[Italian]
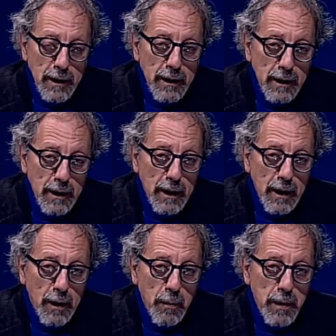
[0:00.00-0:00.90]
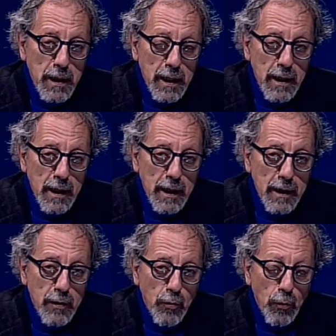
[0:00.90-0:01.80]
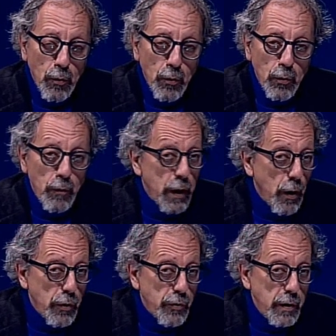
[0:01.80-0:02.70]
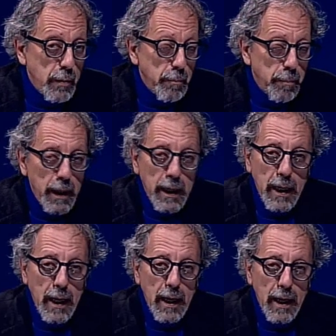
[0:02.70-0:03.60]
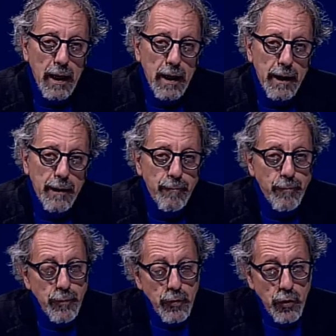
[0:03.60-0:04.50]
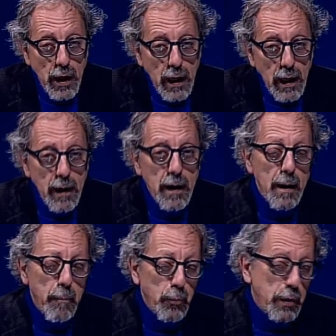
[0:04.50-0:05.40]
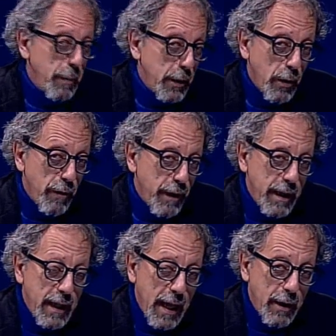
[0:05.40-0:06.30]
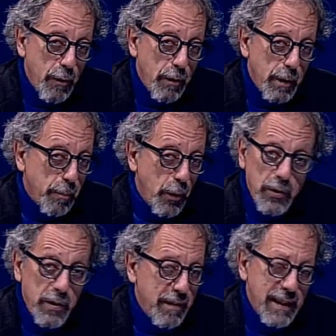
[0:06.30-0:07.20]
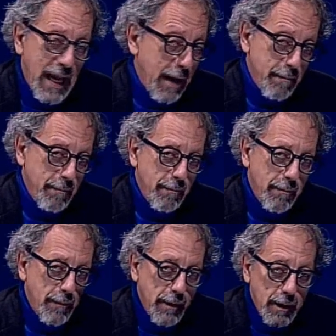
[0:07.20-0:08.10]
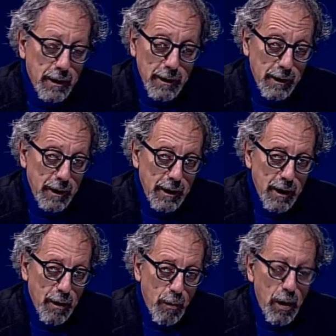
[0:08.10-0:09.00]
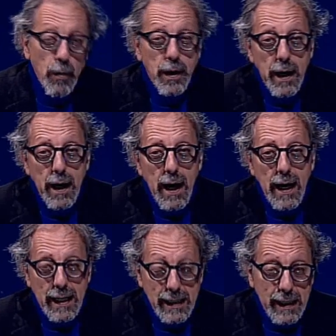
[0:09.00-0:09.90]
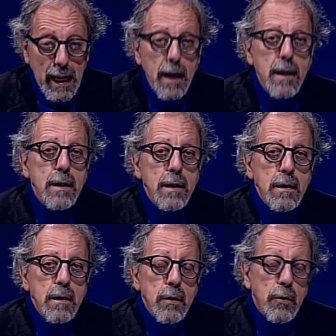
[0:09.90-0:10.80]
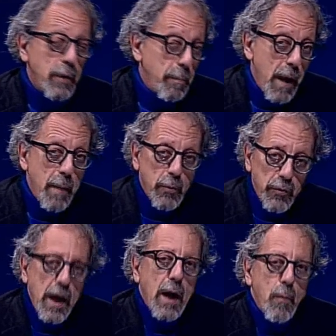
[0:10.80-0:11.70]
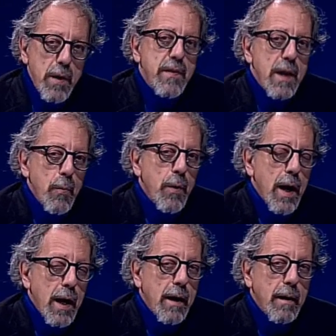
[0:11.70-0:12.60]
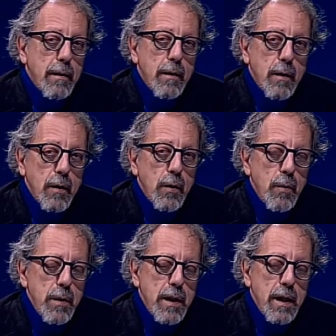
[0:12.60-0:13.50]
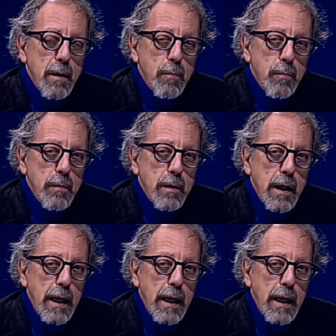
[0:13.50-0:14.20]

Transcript: eh, dire, sono doverosi perché c'è l'appuntamento referendario e poi si vedrà eh, quello che accadrà. Non sappiamo se questa è una come dire, un